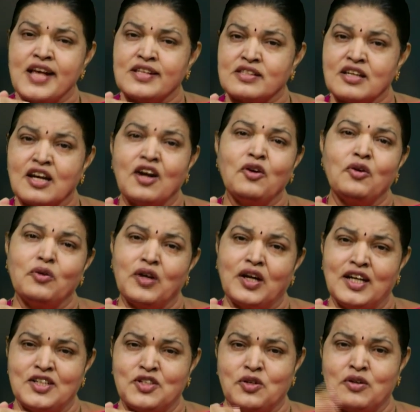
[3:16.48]
ఎస్త్రలోను
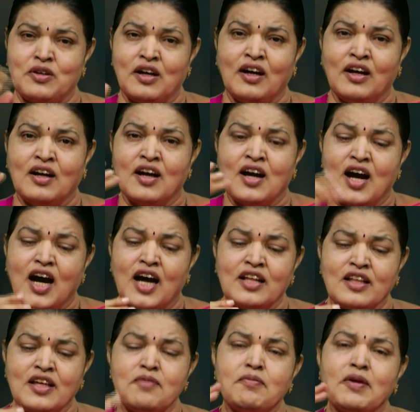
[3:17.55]
అనే చోట
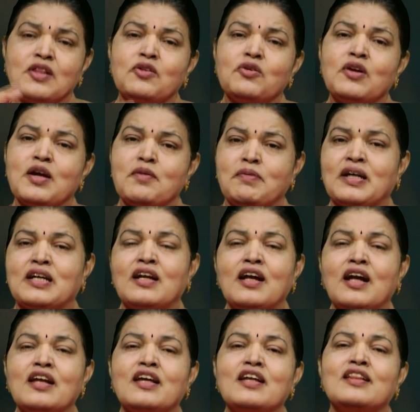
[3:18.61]
అది బెతూలియా
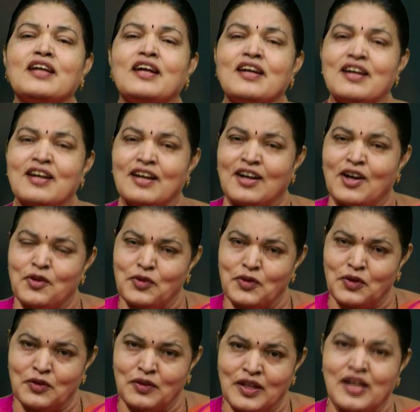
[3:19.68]
పట్టణానికి దగ్గరగా
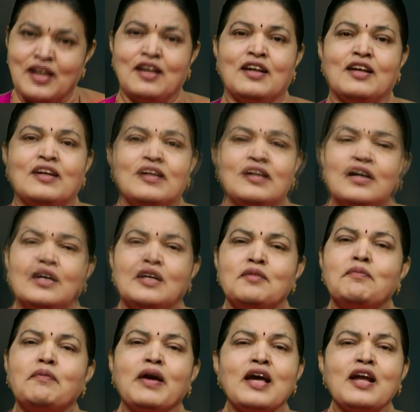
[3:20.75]
ఉంటుంది
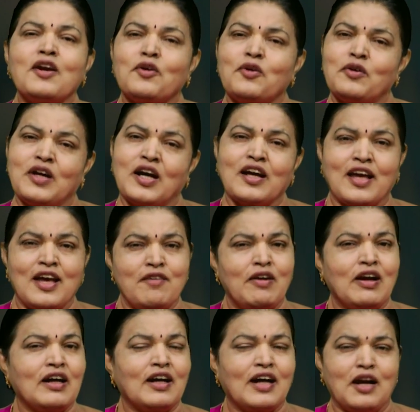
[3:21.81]
పేర్లు కూడా
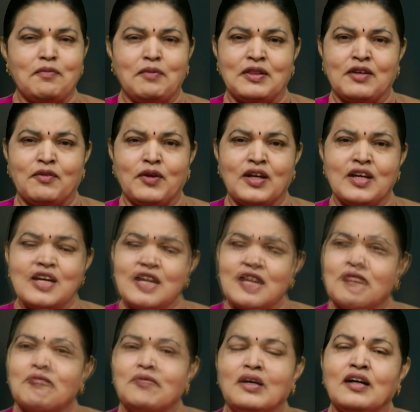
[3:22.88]
కేవలం కల్పితమే
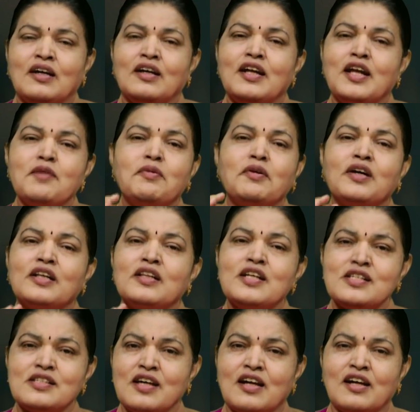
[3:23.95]
నెబుకద్
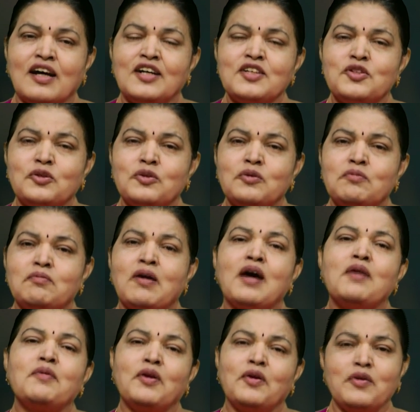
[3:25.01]
నెజర్ రాజు
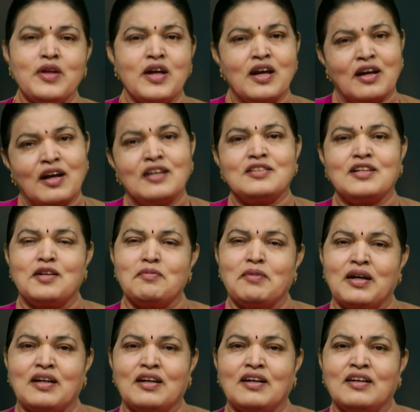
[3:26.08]
బాబిలోనియా రాజు
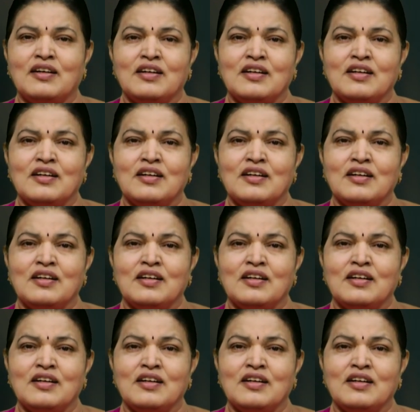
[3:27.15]
అనమాట